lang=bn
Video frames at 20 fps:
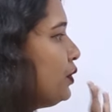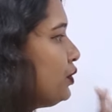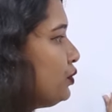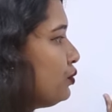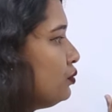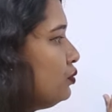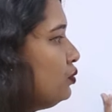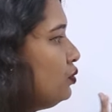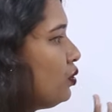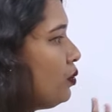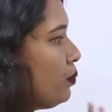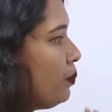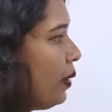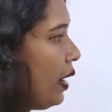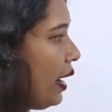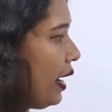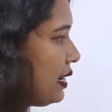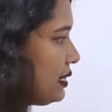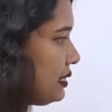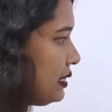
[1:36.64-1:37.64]
বিশুদ্ধ
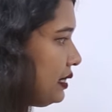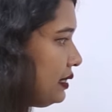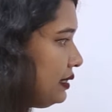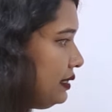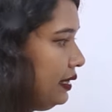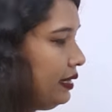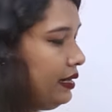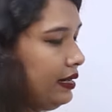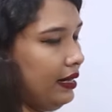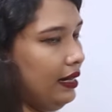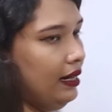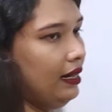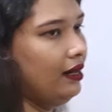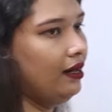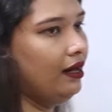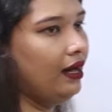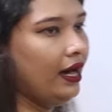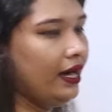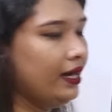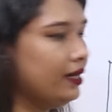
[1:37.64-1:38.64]
ভাষা শিক্ষা
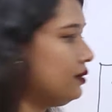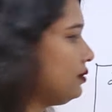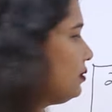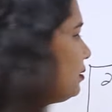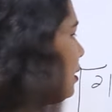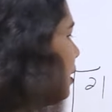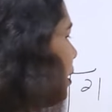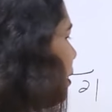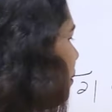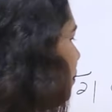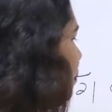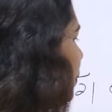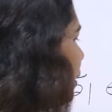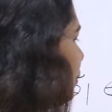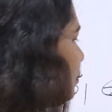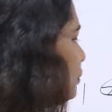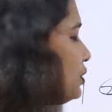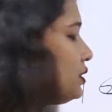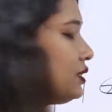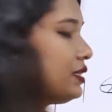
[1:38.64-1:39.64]
হায়াত
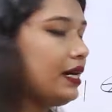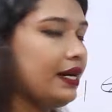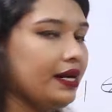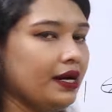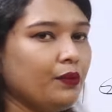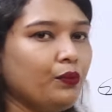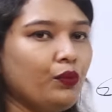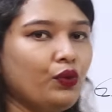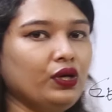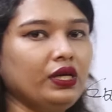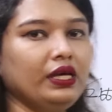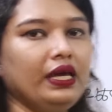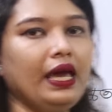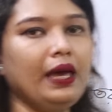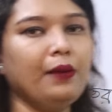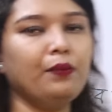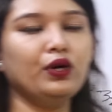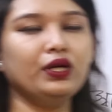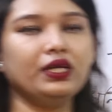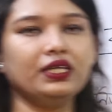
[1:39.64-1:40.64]
মাহমুদ স্যারের বই
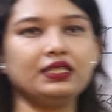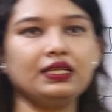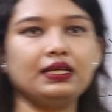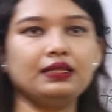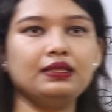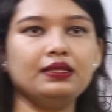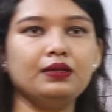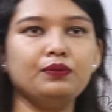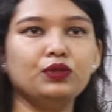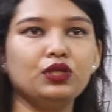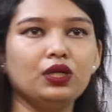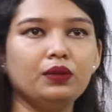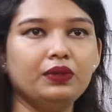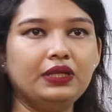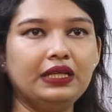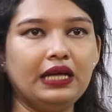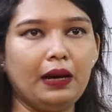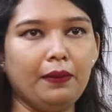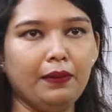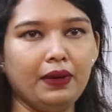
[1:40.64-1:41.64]
এই বইটার সাথে
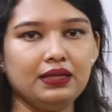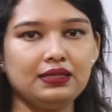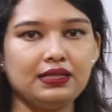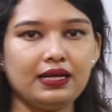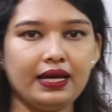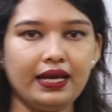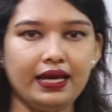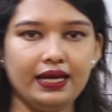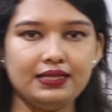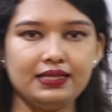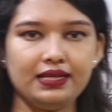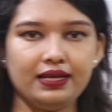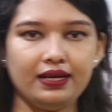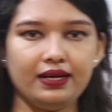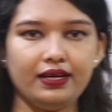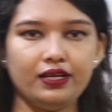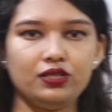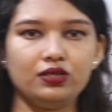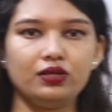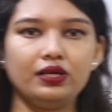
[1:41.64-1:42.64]
মোটামুটি আমরা যারা এই
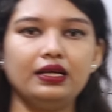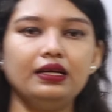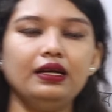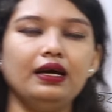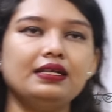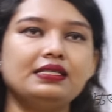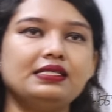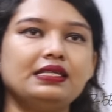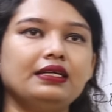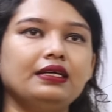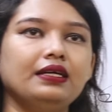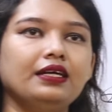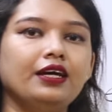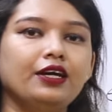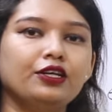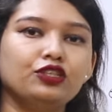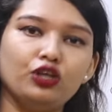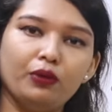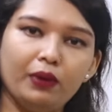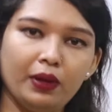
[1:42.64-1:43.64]
জেনারেশনের আছি
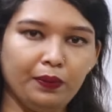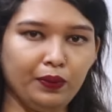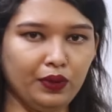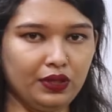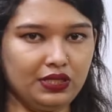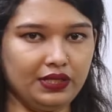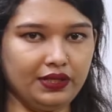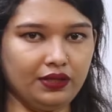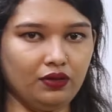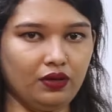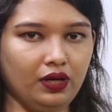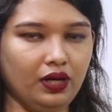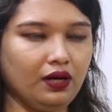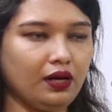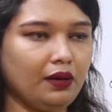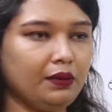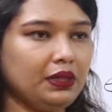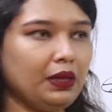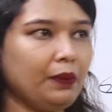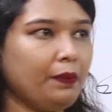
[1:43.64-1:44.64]
সবাই পরিচিত কারণ
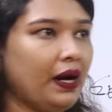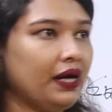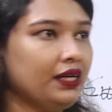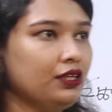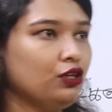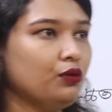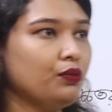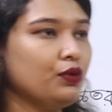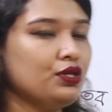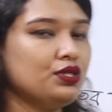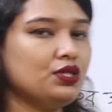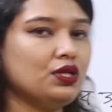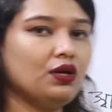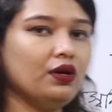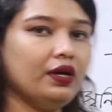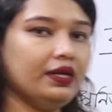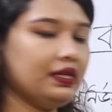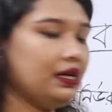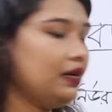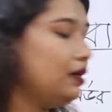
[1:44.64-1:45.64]
আমাদের পাঠ্য বই ছিল
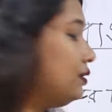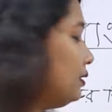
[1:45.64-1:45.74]
এটা